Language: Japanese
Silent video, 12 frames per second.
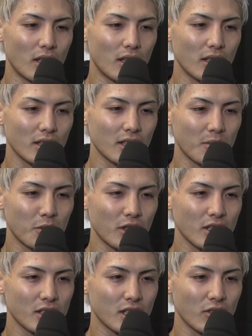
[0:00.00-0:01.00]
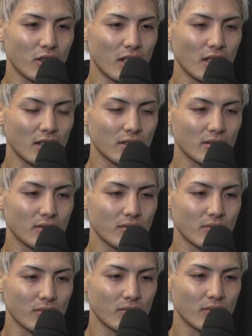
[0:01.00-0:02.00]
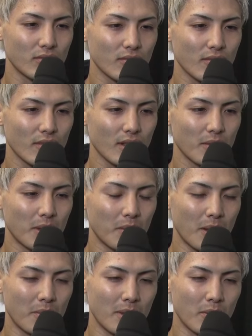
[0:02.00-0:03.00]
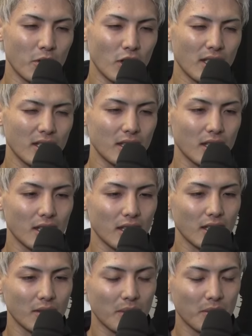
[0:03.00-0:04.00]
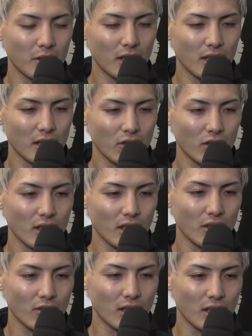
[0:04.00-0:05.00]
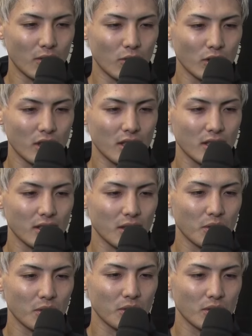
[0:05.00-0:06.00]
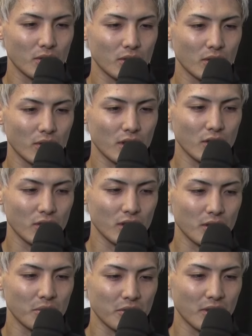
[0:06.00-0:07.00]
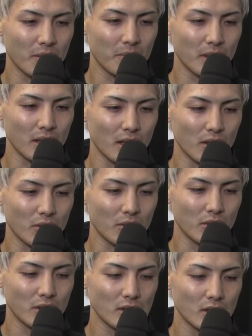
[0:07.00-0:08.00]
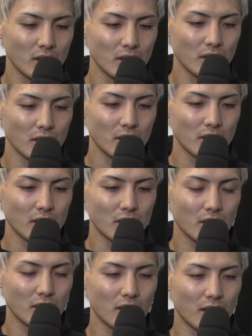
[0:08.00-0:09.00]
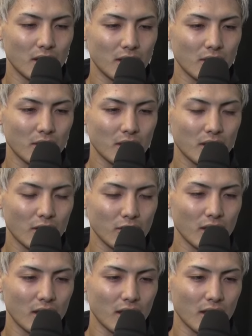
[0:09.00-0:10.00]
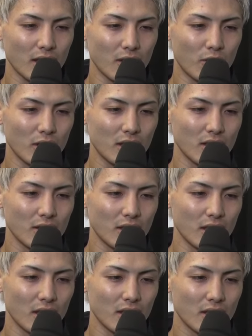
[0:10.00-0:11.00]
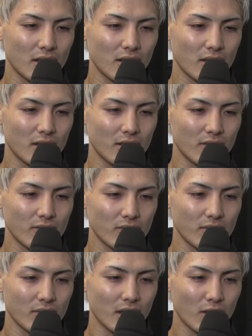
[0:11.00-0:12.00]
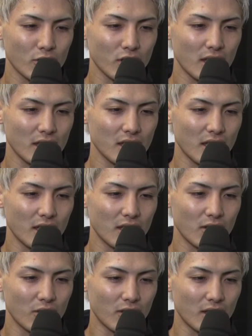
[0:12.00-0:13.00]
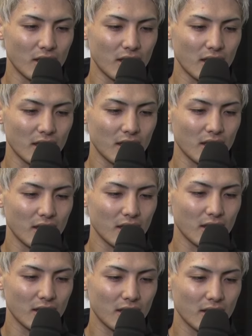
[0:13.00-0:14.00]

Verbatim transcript: 当てたもん勝ちっていうか、うん、ま、ま、守らないといけない守らないといけないのは大きいんですけどそれ以上に自分はやっぱりあのあの倒されて終わってるんで、うん、倒し返したいっていうのはあったんで、うん、